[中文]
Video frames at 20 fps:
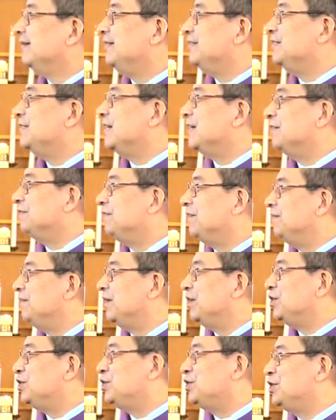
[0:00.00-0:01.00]
第三个方
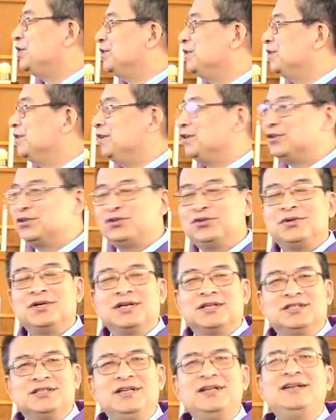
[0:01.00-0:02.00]
面，圣灵
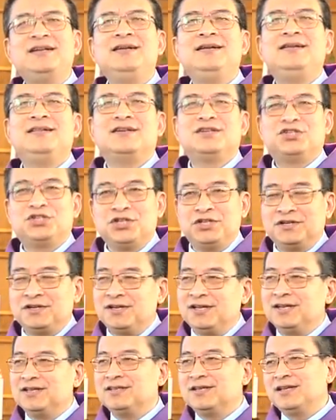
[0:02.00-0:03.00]
说，真理的
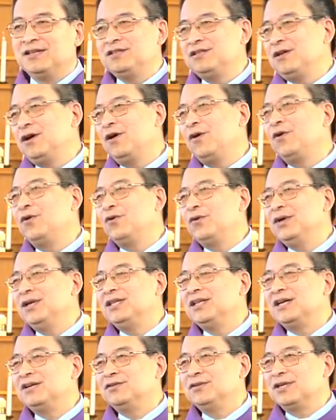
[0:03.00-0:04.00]
圣灵，在教
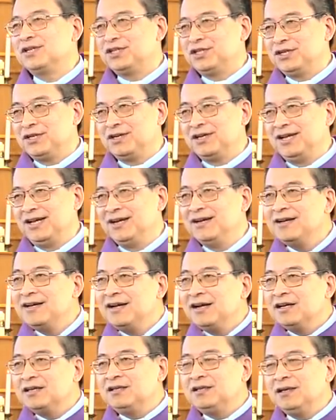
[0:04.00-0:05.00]
会当中的圣灵，
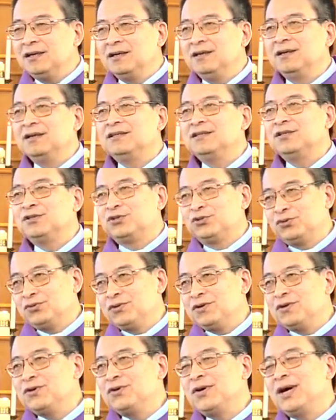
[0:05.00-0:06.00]
圣灵是
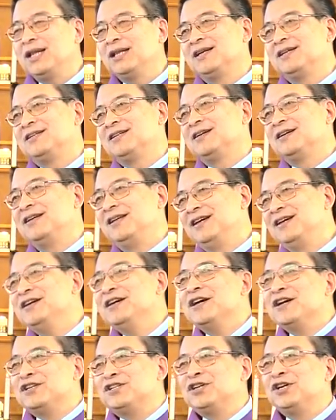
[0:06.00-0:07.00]
说话的圣灵，
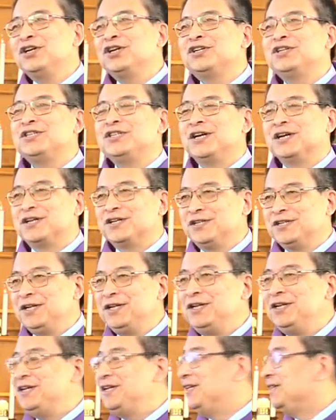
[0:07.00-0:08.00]
圣灵是讲
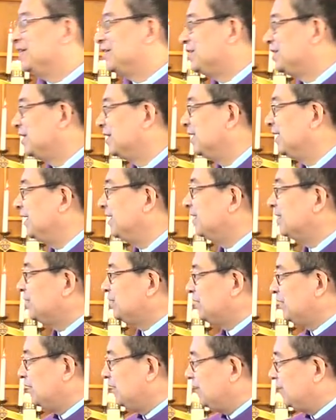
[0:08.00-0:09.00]
真理的圣灵，
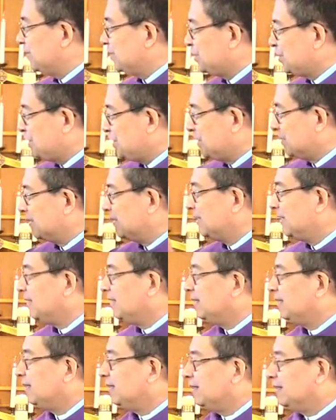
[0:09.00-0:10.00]
圣灵是
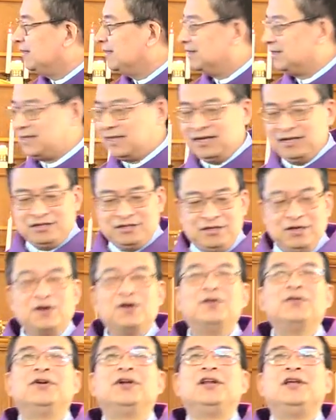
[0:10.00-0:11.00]
在
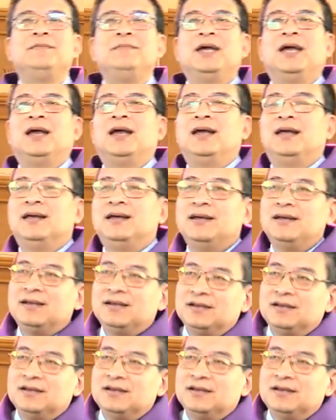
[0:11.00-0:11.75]
教会里面，